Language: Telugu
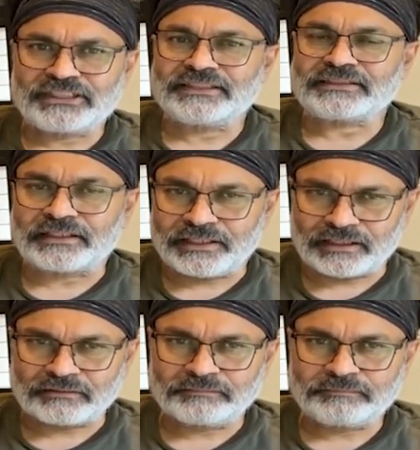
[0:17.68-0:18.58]
షీఈస్
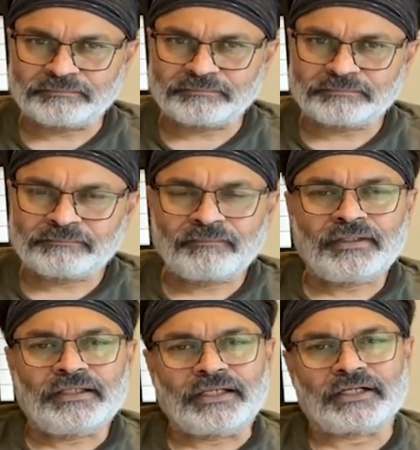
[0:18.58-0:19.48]
క్లియర్
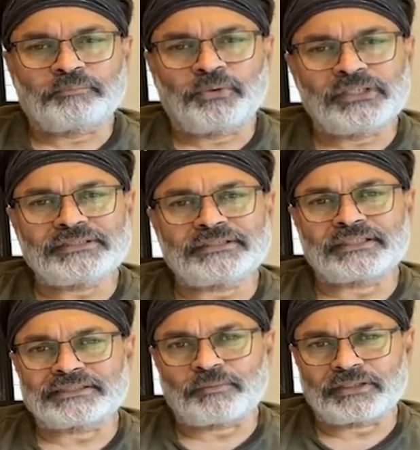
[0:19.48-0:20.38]
ఇక్కడ పోలీస్
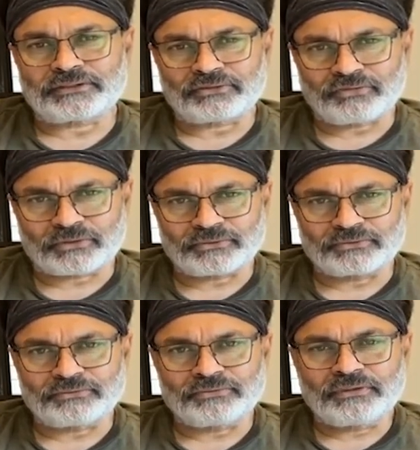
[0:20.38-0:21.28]
ఇచ్చిన సమాచారం వరకు
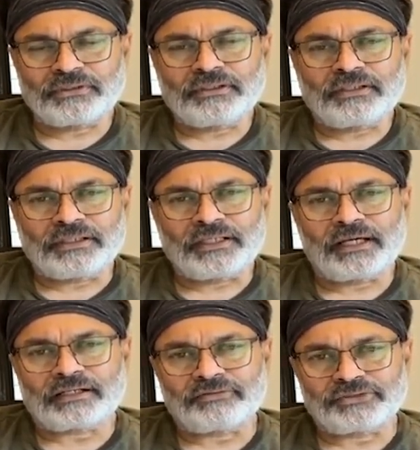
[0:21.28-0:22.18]

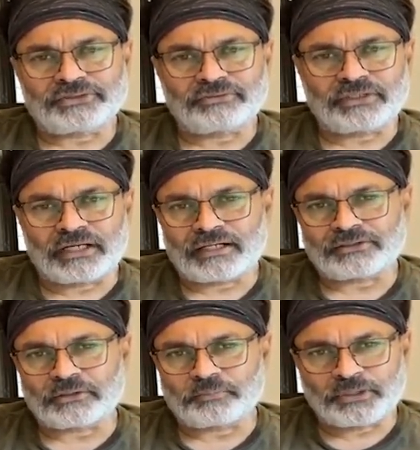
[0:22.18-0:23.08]
నిహారిక విషయంలో
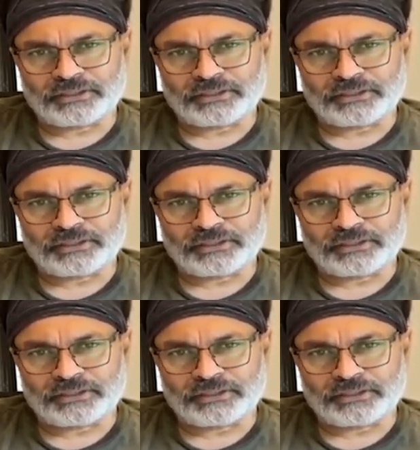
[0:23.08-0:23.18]
ఎలాంటి తప్పు